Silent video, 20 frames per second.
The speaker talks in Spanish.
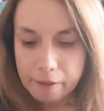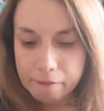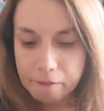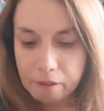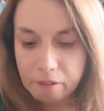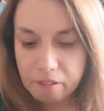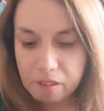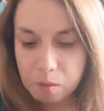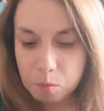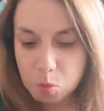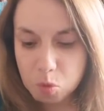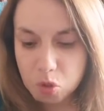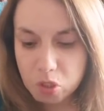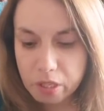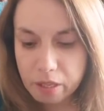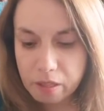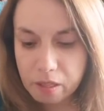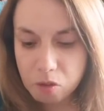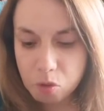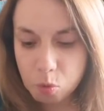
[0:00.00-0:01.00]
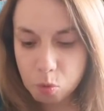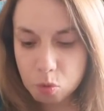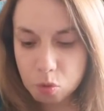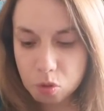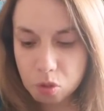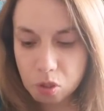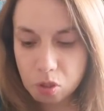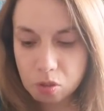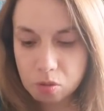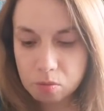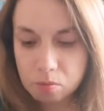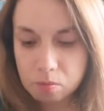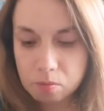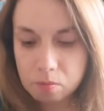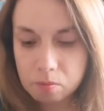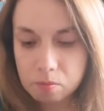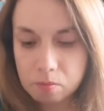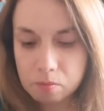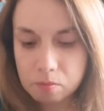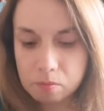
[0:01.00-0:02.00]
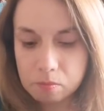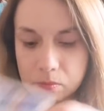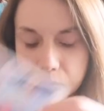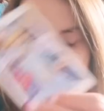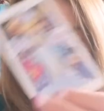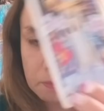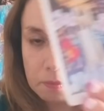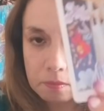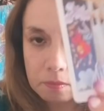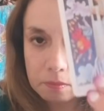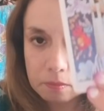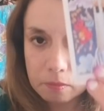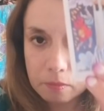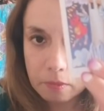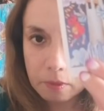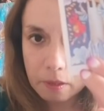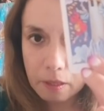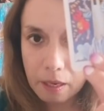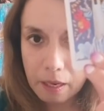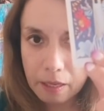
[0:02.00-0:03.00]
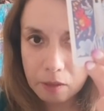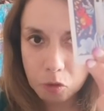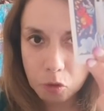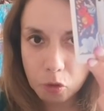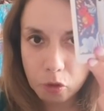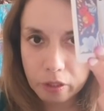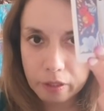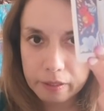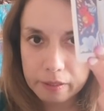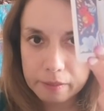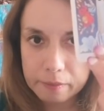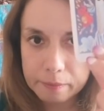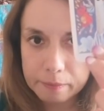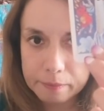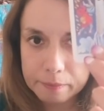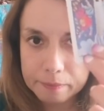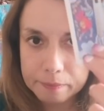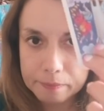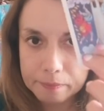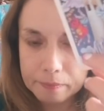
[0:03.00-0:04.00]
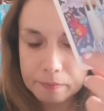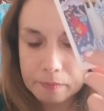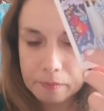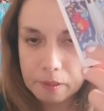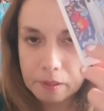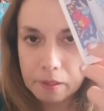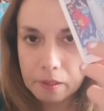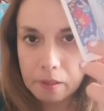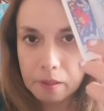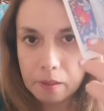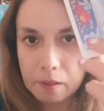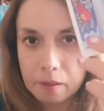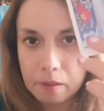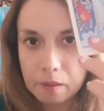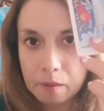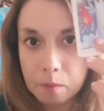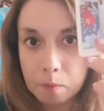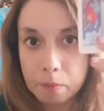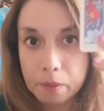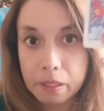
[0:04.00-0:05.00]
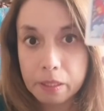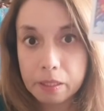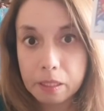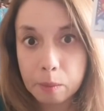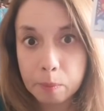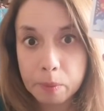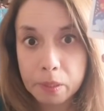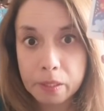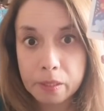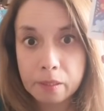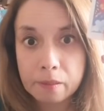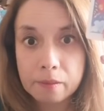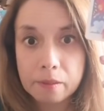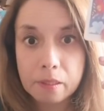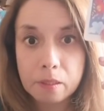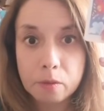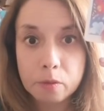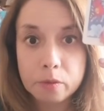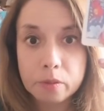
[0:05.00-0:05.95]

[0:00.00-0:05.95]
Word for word: va a haber mucha destrucción. La torre, para que aprendan tarot